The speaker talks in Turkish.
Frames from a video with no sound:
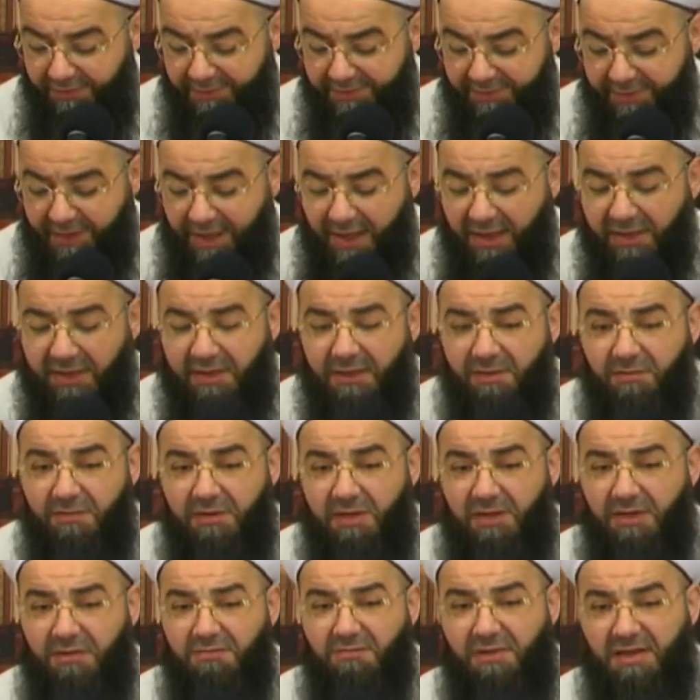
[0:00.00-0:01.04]
Her kim
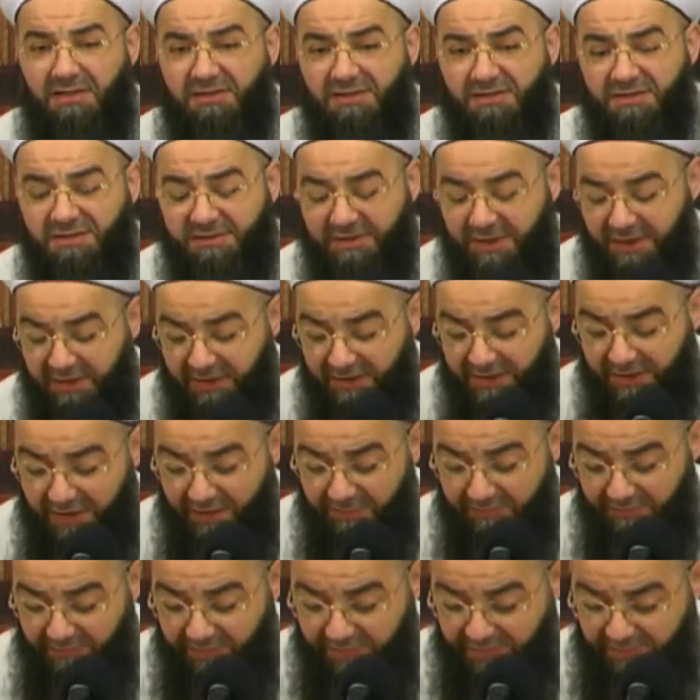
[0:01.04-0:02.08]
ilim
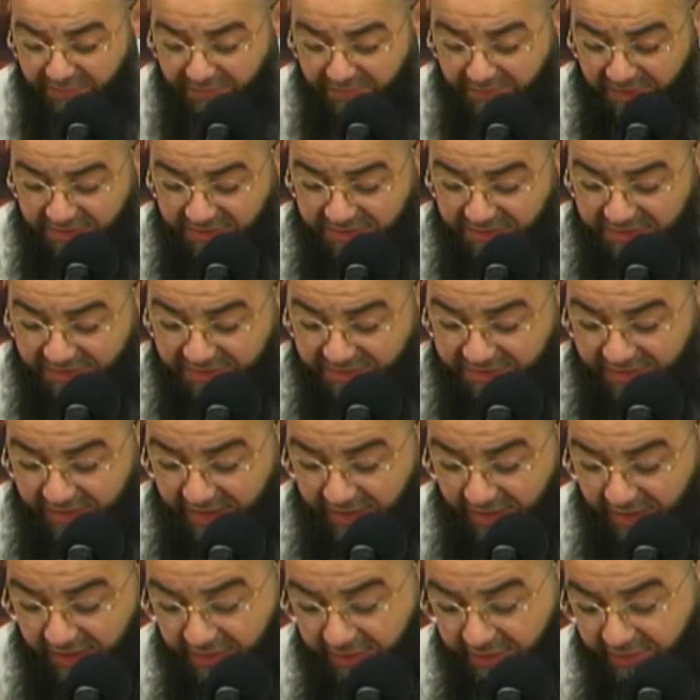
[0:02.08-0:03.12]
meclislerinden bir
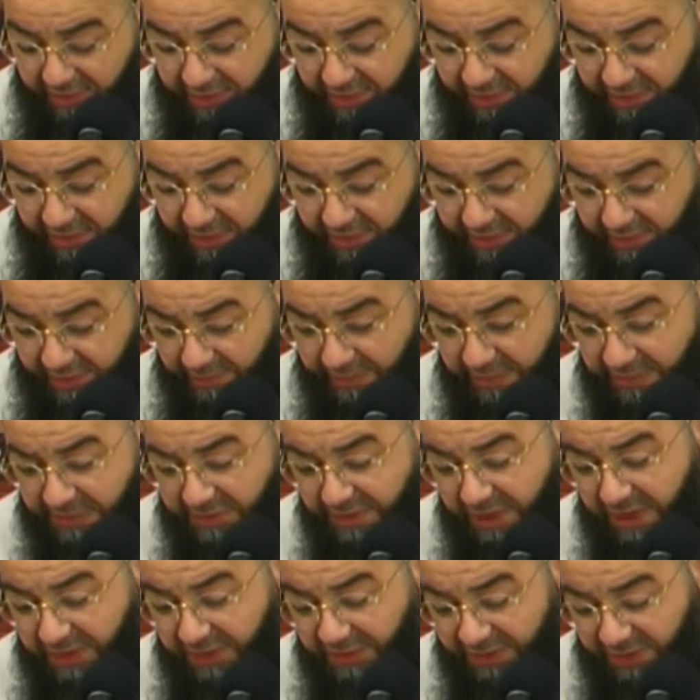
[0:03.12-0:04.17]
mecliste
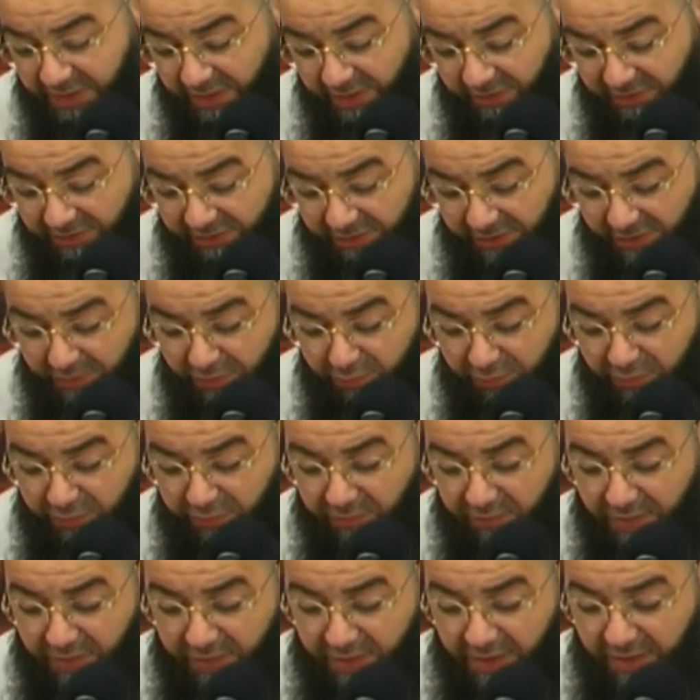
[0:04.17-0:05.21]
Ramazan-ı Şerif'te
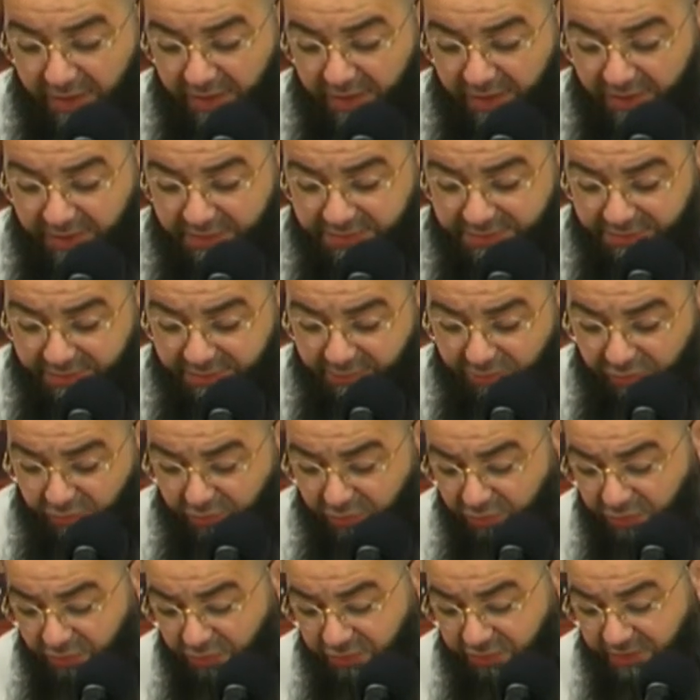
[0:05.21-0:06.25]
hazır
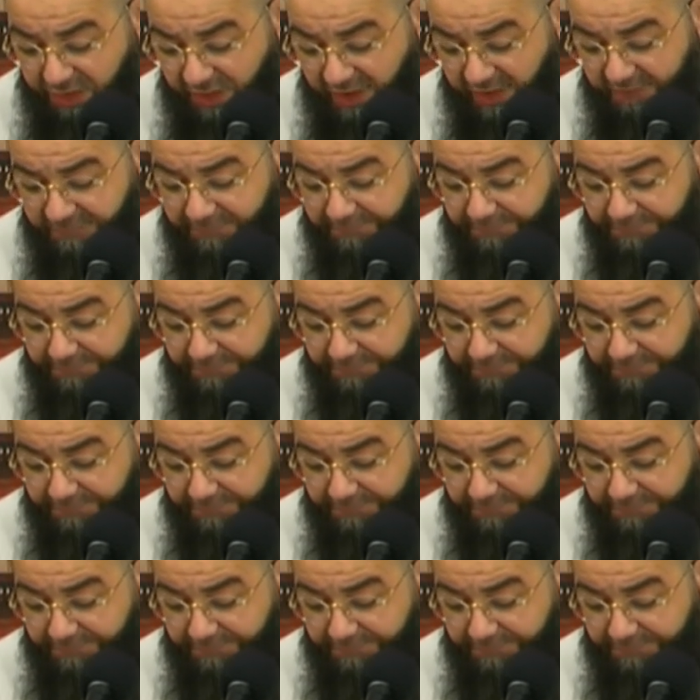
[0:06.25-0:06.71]
bulunursa